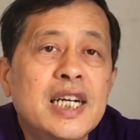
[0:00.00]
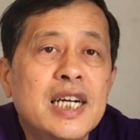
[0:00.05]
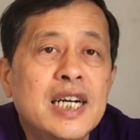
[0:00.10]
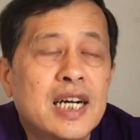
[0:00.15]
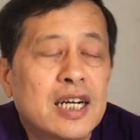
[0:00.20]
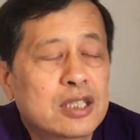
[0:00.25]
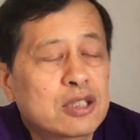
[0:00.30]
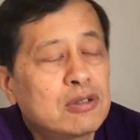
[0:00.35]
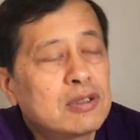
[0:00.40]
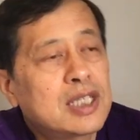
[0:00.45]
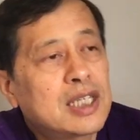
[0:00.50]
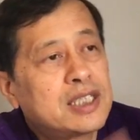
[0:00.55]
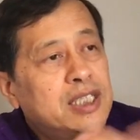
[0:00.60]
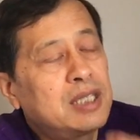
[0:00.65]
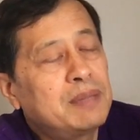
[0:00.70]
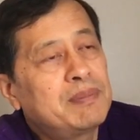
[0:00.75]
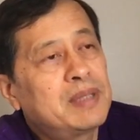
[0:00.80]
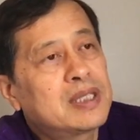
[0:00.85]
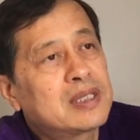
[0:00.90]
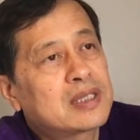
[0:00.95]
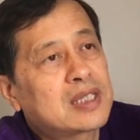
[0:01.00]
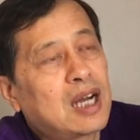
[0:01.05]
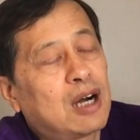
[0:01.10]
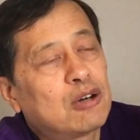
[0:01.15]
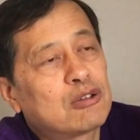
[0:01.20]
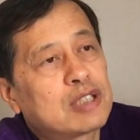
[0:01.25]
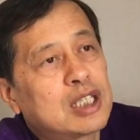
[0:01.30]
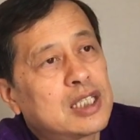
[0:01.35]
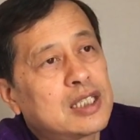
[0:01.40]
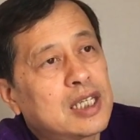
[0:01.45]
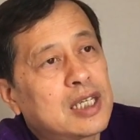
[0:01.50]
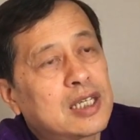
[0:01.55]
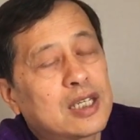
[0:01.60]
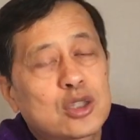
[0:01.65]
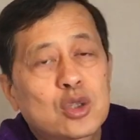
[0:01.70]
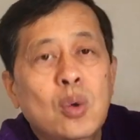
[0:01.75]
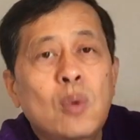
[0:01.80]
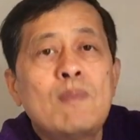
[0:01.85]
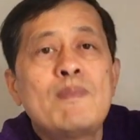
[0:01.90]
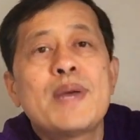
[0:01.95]
啊，所以在金门岛的那个
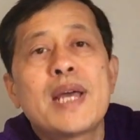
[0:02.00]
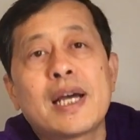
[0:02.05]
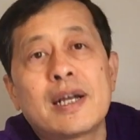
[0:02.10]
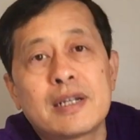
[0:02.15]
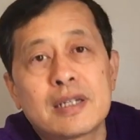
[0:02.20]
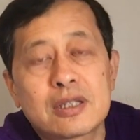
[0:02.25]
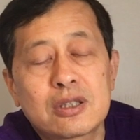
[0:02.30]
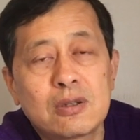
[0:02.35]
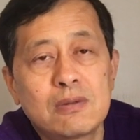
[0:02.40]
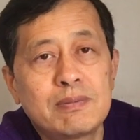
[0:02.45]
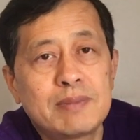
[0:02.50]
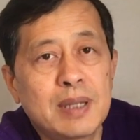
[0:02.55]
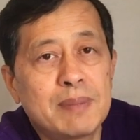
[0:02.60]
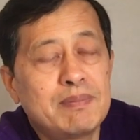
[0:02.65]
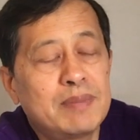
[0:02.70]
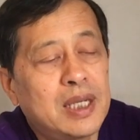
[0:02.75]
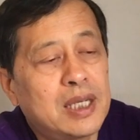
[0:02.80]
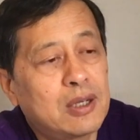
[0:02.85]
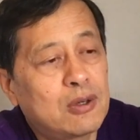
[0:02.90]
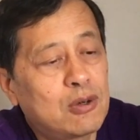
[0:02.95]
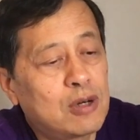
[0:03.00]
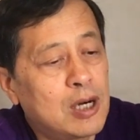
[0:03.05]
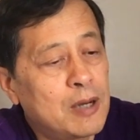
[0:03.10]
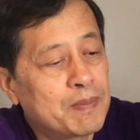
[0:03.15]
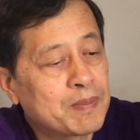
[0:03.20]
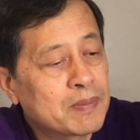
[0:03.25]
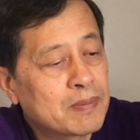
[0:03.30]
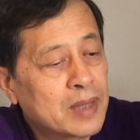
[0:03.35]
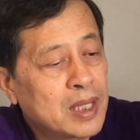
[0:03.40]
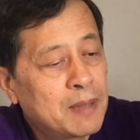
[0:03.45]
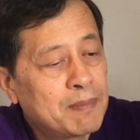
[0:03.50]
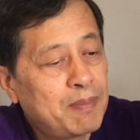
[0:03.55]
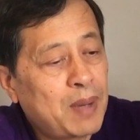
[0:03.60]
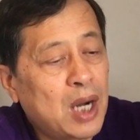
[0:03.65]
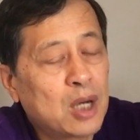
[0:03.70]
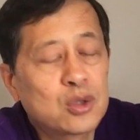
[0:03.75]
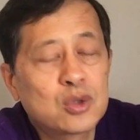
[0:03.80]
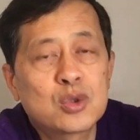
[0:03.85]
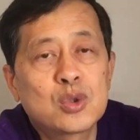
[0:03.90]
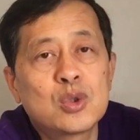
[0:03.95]
东边东边美国。
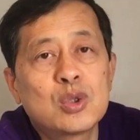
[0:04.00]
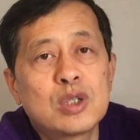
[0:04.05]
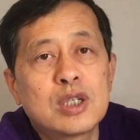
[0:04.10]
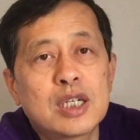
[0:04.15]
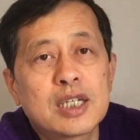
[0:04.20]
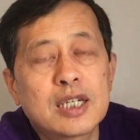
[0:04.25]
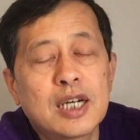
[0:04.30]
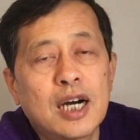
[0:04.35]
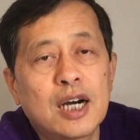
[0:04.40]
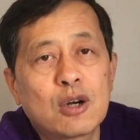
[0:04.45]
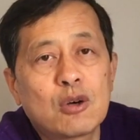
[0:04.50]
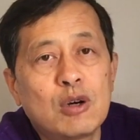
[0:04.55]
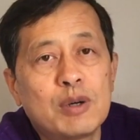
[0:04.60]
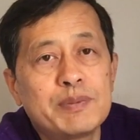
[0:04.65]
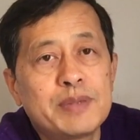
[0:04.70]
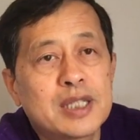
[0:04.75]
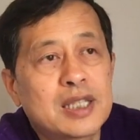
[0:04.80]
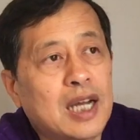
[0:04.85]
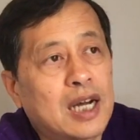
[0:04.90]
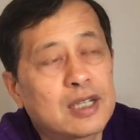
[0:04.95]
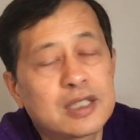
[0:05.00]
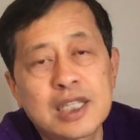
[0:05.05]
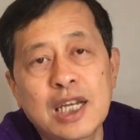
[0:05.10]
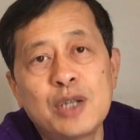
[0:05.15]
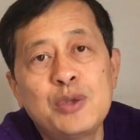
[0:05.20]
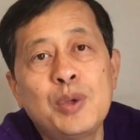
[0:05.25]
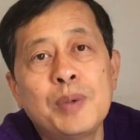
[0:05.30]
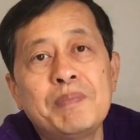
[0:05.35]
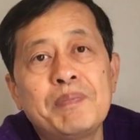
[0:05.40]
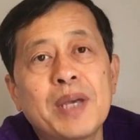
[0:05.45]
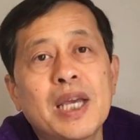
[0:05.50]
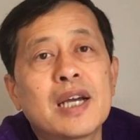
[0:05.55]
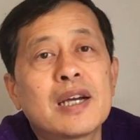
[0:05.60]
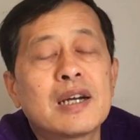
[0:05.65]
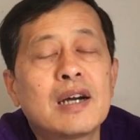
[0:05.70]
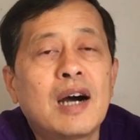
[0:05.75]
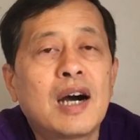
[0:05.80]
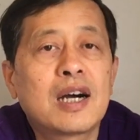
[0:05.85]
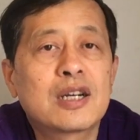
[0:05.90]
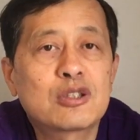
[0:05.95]
帮助啊，国民党在运兵
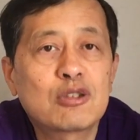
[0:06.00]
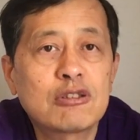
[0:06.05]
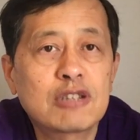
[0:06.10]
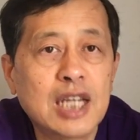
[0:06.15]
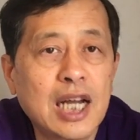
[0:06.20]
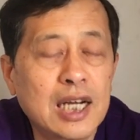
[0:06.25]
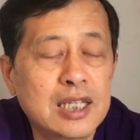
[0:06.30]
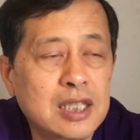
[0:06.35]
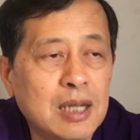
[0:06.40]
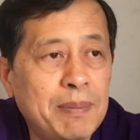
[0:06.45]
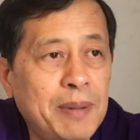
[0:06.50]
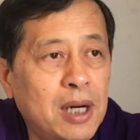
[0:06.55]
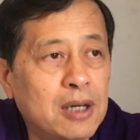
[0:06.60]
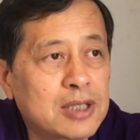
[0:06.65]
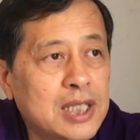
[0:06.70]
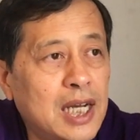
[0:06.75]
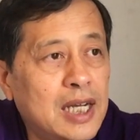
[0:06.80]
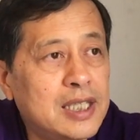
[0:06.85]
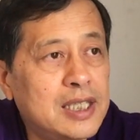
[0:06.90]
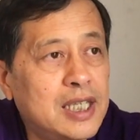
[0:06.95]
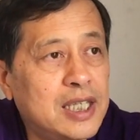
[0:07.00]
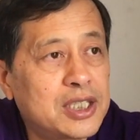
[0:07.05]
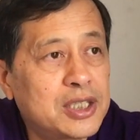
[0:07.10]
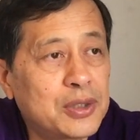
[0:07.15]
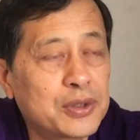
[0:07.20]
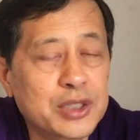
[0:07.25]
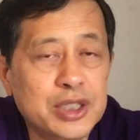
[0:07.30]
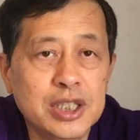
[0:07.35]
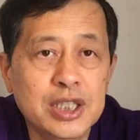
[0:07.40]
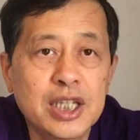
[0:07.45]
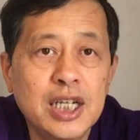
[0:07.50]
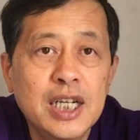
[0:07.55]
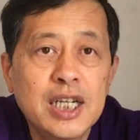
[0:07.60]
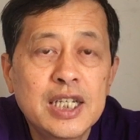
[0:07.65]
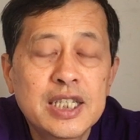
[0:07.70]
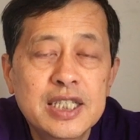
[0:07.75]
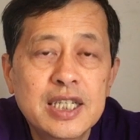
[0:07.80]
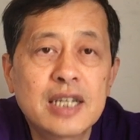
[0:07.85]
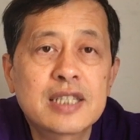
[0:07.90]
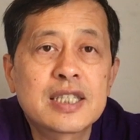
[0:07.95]
啊，所以他这个炮弹也就是
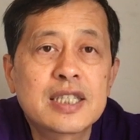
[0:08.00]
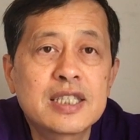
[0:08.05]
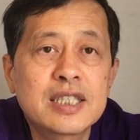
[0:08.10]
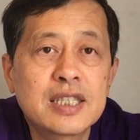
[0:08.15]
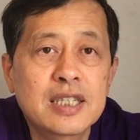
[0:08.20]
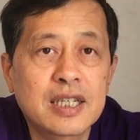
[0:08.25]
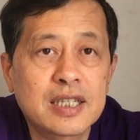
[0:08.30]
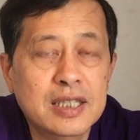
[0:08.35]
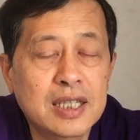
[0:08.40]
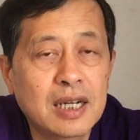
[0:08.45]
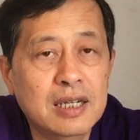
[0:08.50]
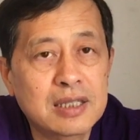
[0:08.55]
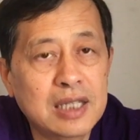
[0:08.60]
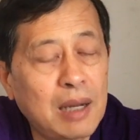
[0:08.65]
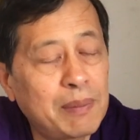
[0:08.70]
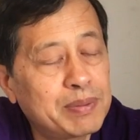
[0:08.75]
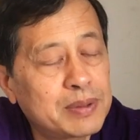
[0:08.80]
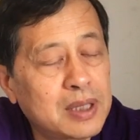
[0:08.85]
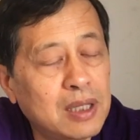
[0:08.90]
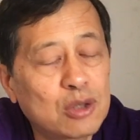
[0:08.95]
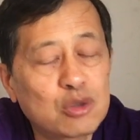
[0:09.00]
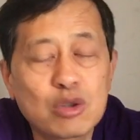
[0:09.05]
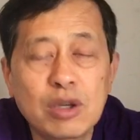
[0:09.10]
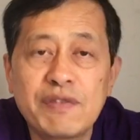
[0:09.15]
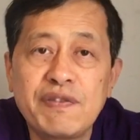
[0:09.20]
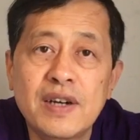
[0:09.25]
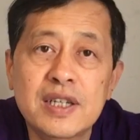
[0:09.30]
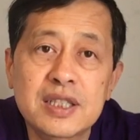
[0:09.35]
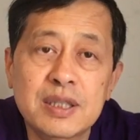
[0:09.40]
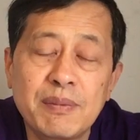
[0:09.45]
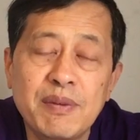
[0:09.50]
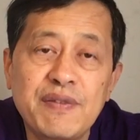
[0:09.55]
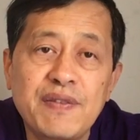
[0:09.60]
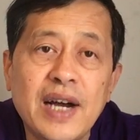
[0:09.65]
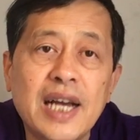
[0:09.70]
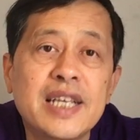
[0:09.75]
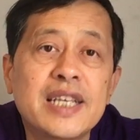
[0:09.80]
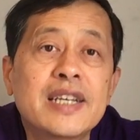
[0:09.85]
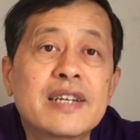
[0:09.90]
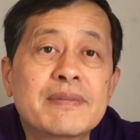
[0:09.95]
象征性了。但是他不知道对方什么
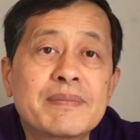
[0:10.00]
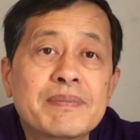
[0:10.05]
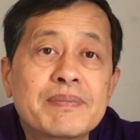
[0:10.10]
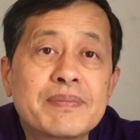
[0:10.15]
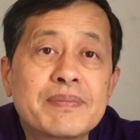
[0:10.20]
反应，